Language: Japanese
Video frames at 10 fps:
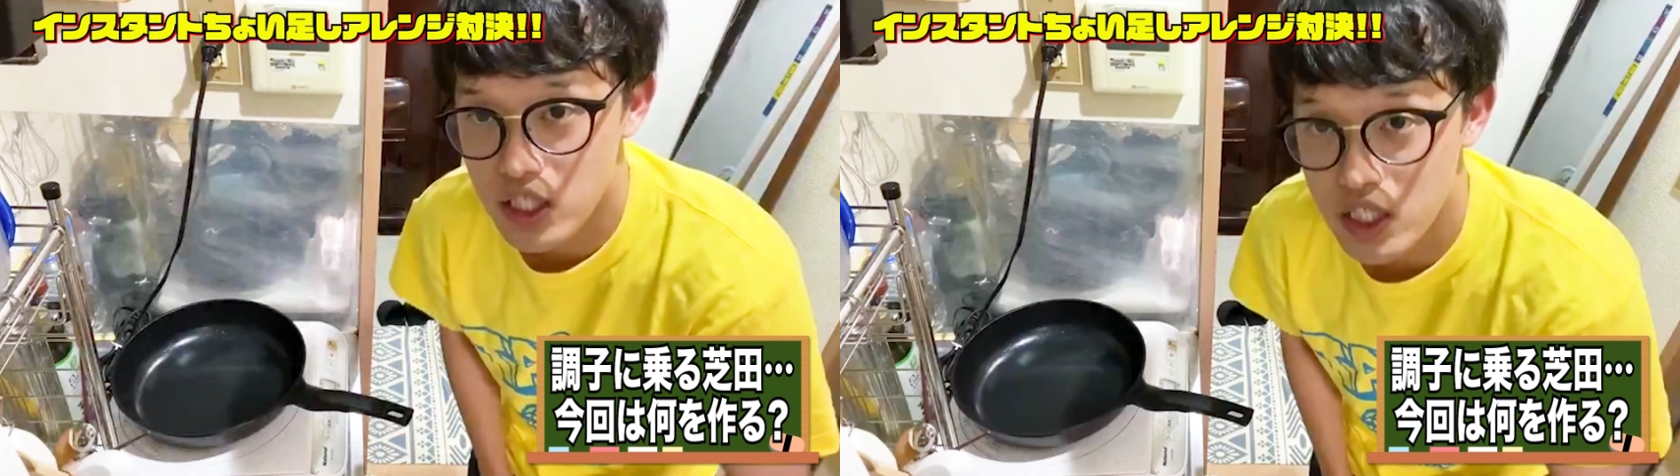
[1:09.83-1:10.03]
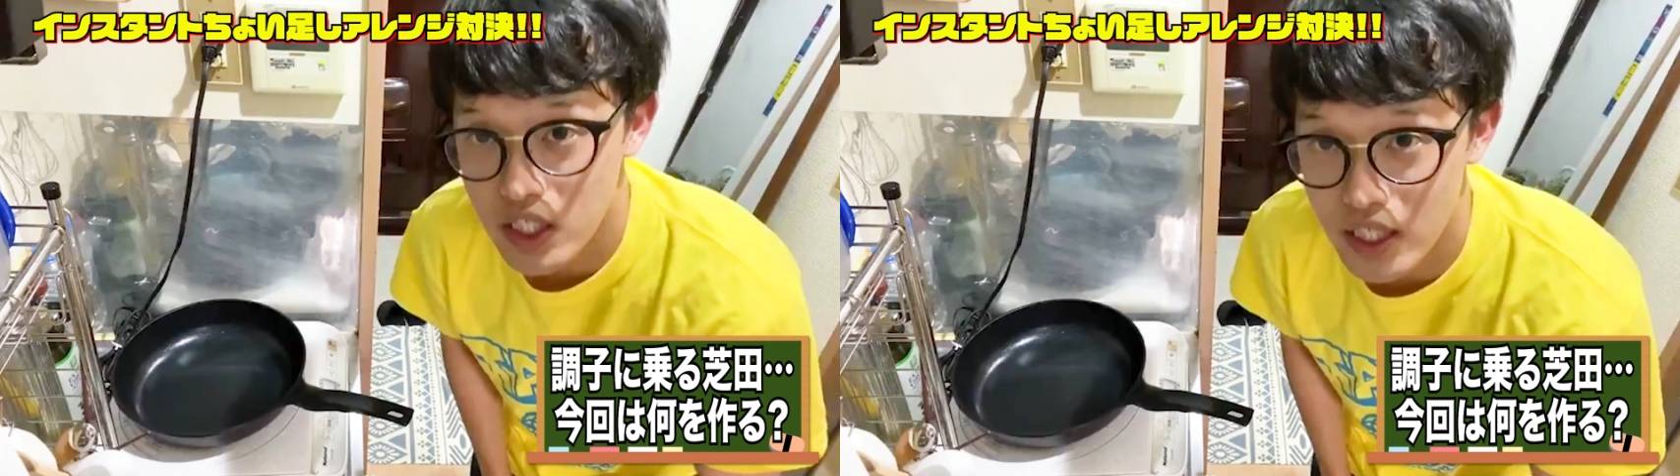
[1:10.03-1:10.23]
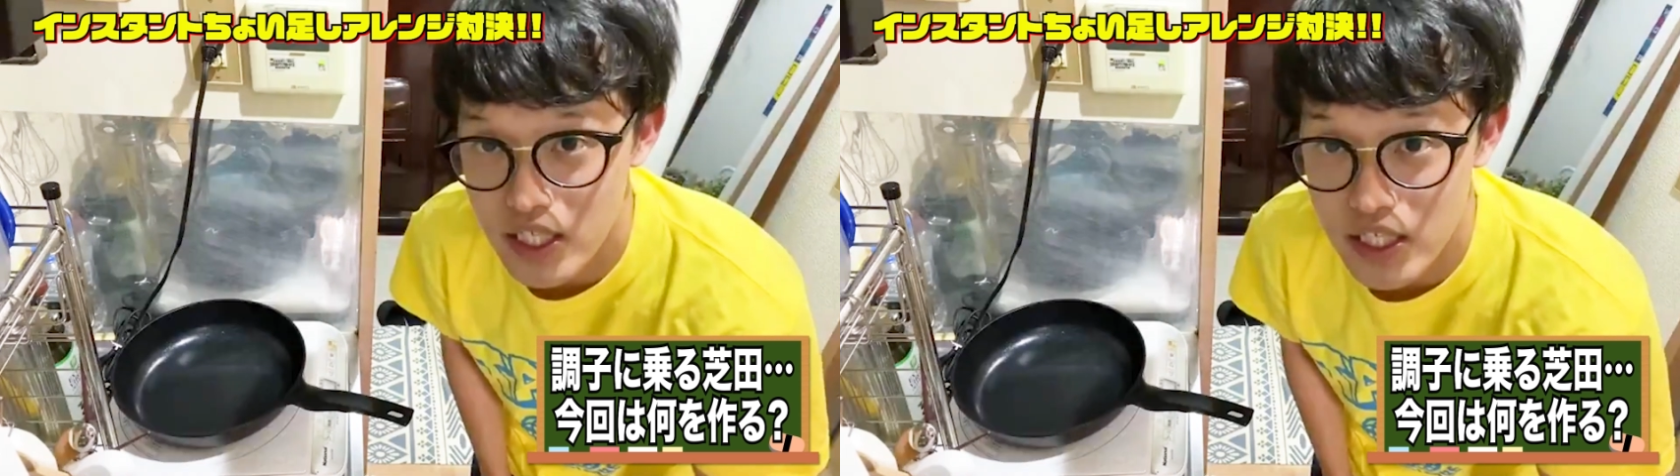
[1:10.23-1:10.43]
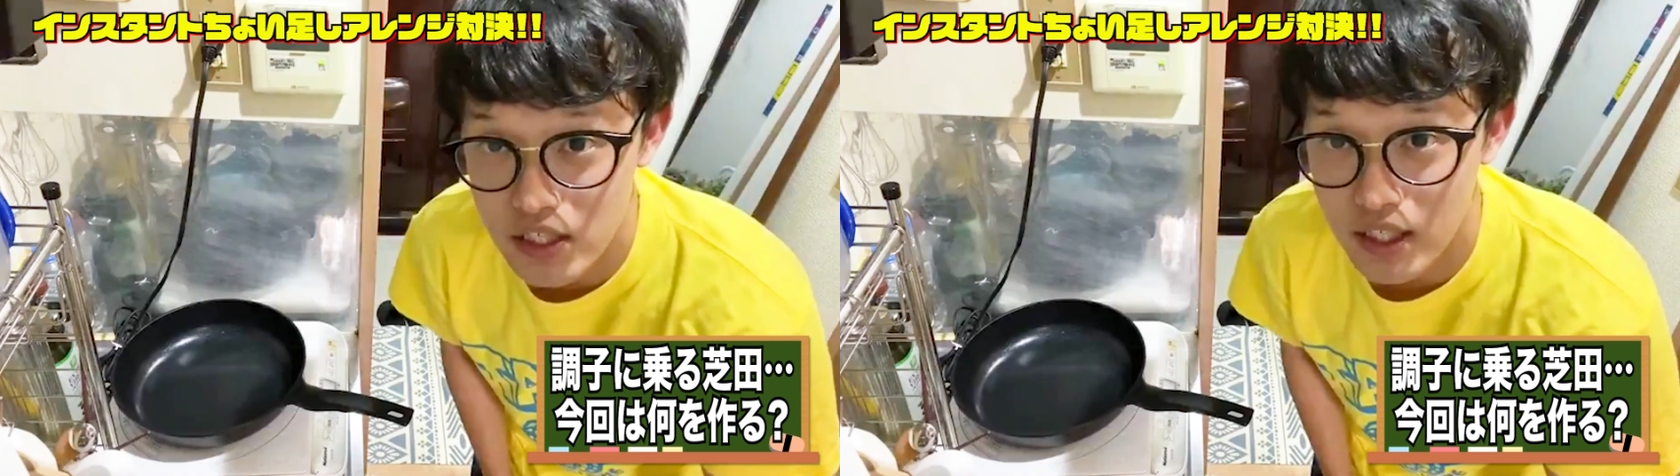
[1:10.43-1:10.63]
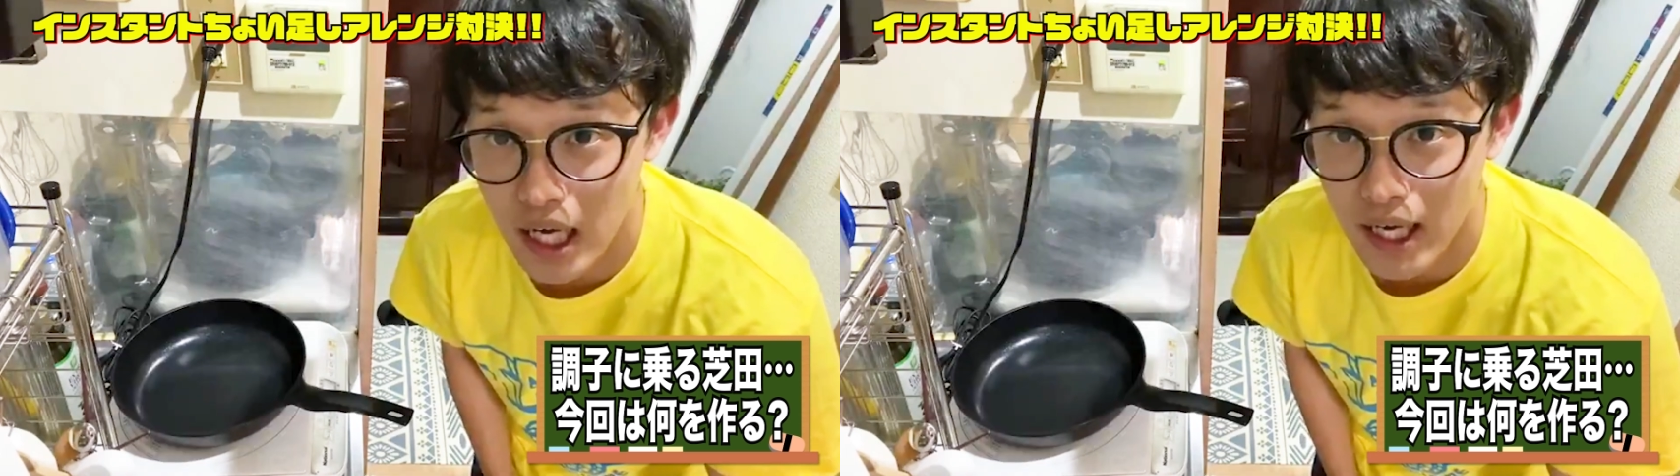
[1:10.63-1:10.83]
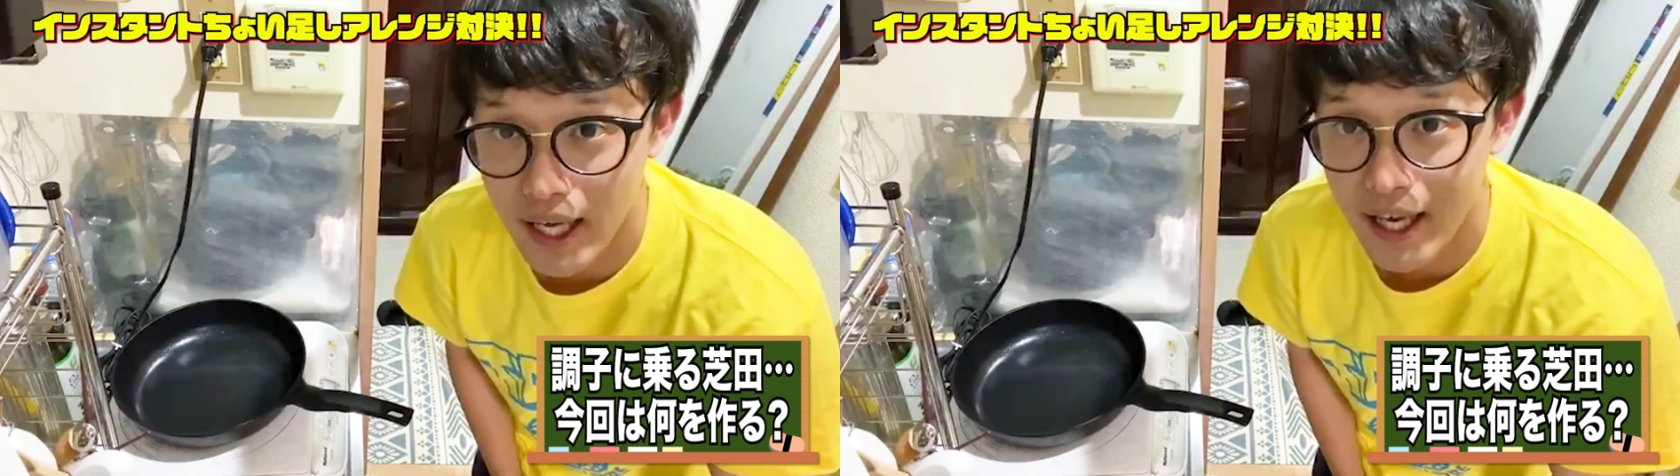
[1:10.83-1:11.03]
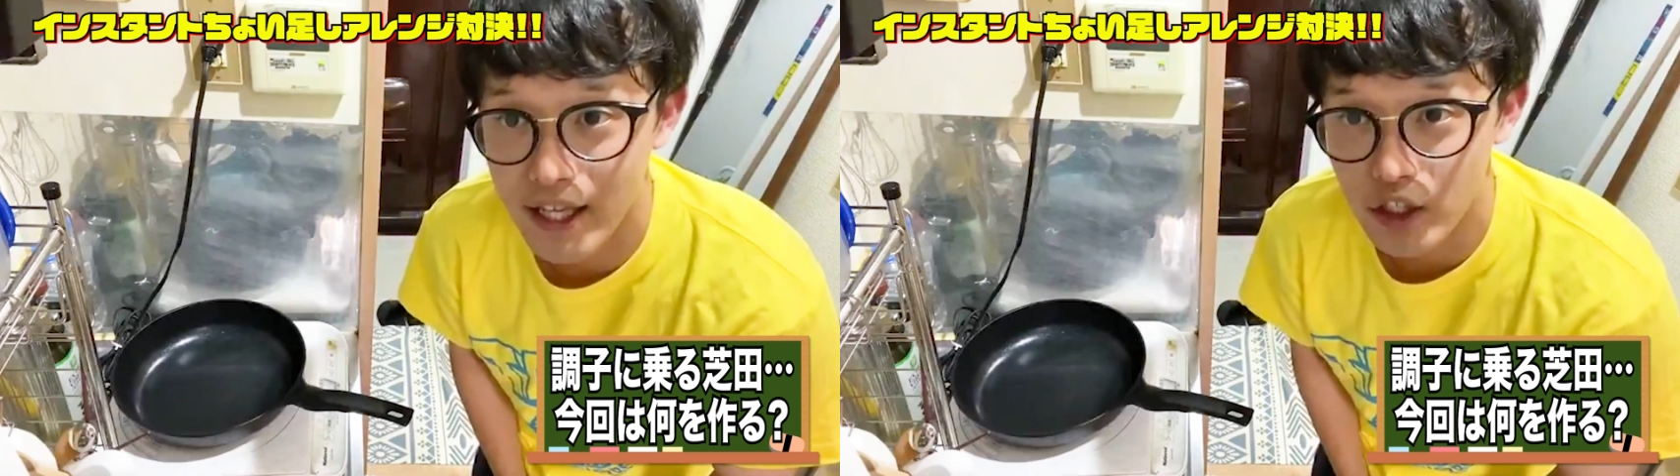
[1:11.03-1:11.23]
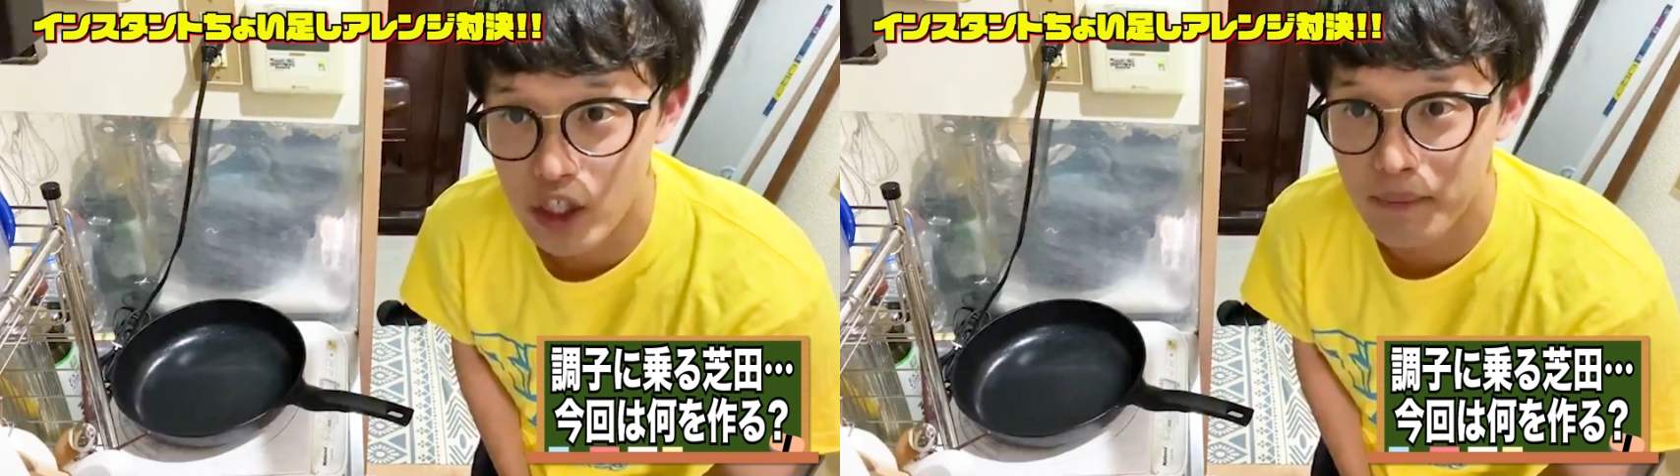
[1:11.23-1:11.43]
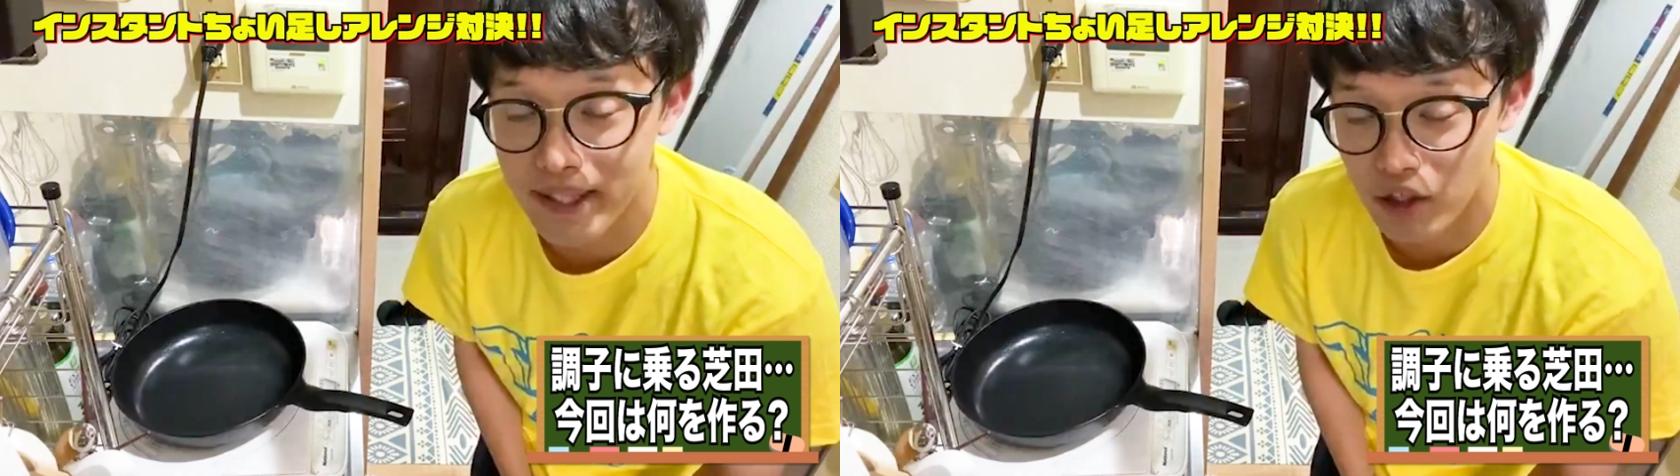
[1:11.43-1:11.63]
チーズカレー入麺で